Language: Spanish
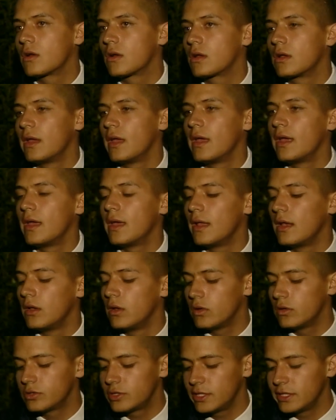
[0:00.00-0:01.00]

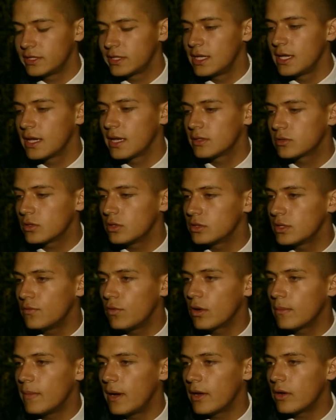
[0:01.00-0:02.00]
los skinheads cuando se
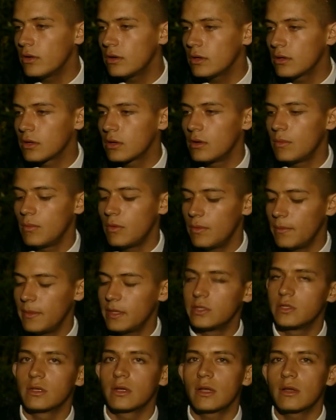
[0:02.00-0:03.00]
formaron, como
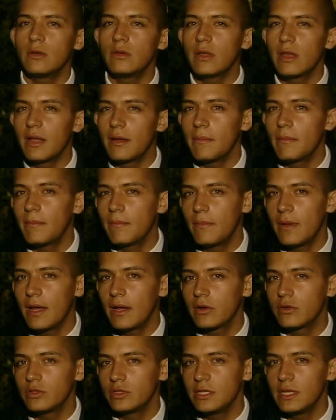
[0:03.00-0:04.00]
mencionaron, eran
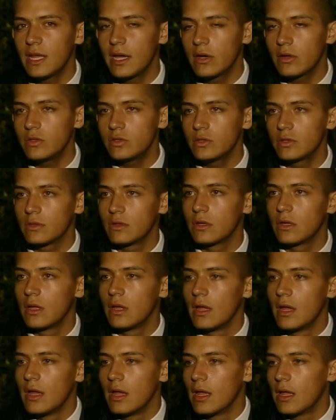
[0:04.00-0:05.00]
blancos y negros
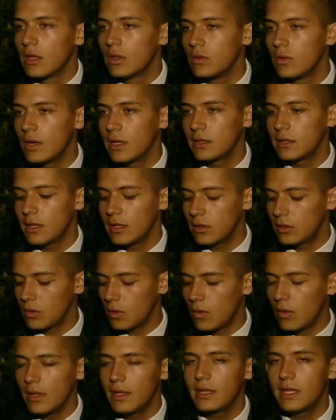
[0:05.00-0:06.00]
durante
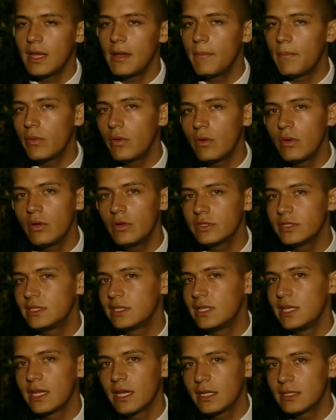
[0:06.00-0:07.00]
todo el tiempo los
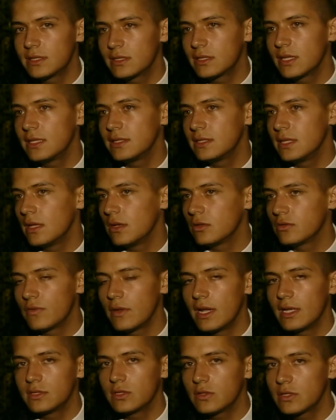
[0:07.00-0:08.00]
skinheads desde los
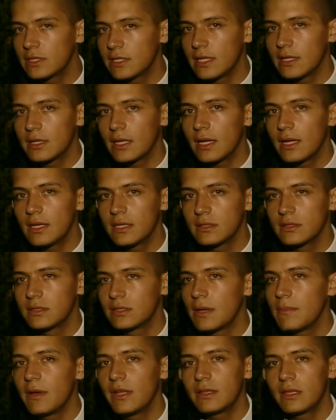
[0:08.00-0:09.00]
finales de los 60
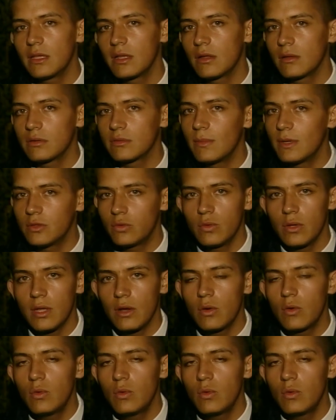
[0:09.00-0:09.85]
se mantuvieron